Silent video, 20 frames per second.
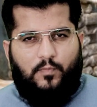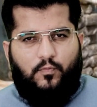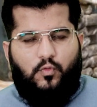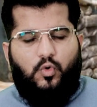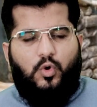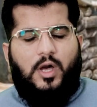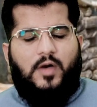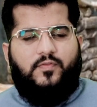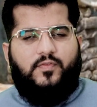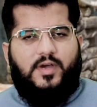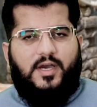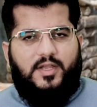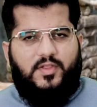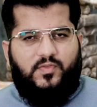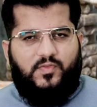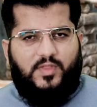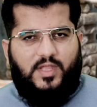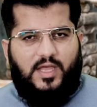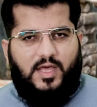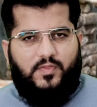वो
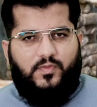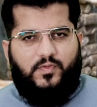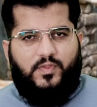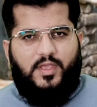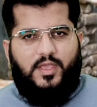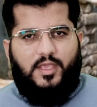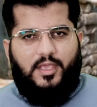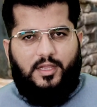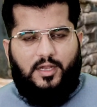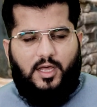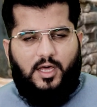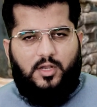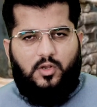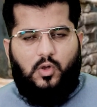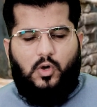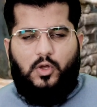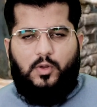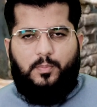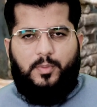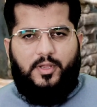अफ़गानिस्तान से ईरान
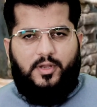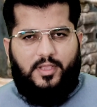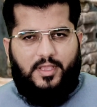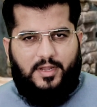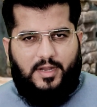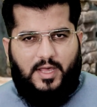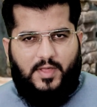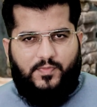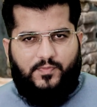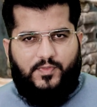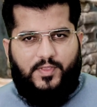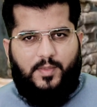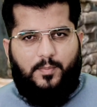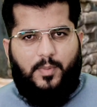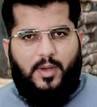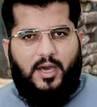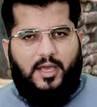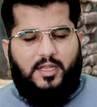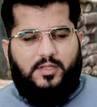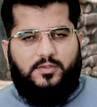और फिर ईरान से
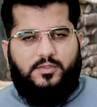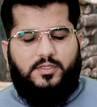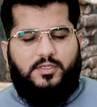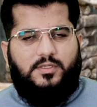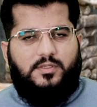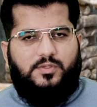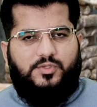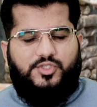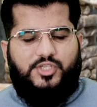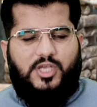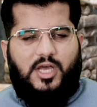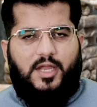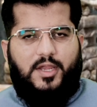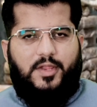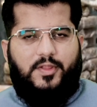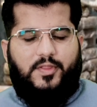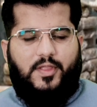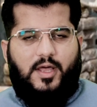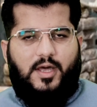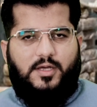भारत
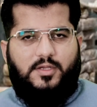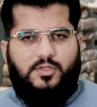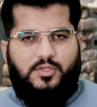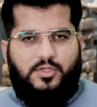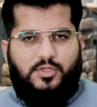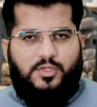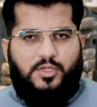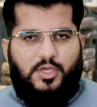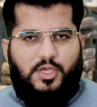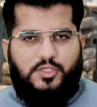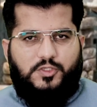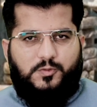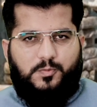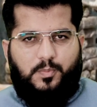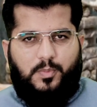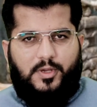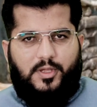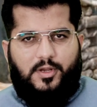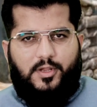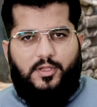जारी था इस
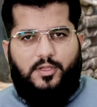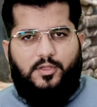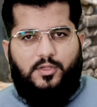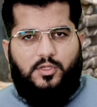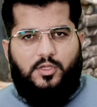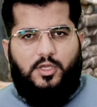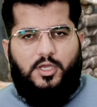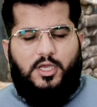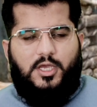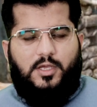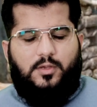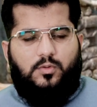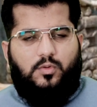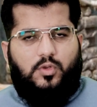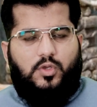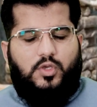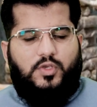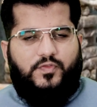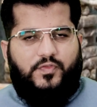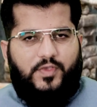पर
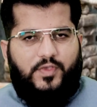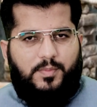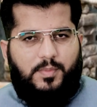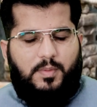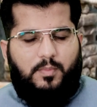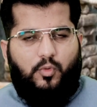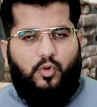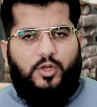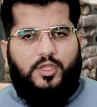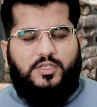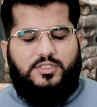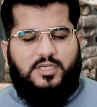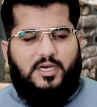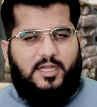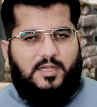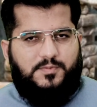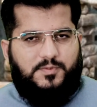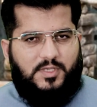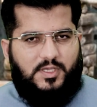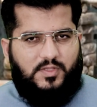किसी भी मुल्क की
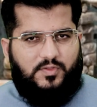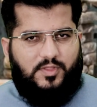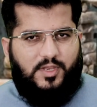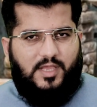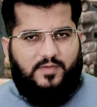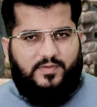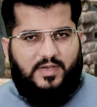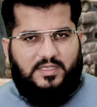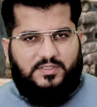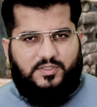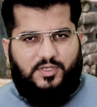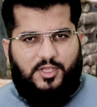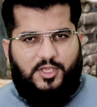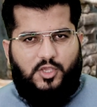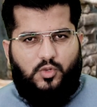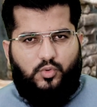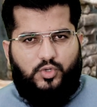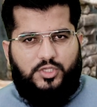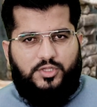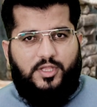जानब से इतनी आवाज़
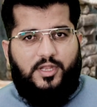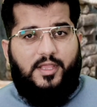नहीं उठी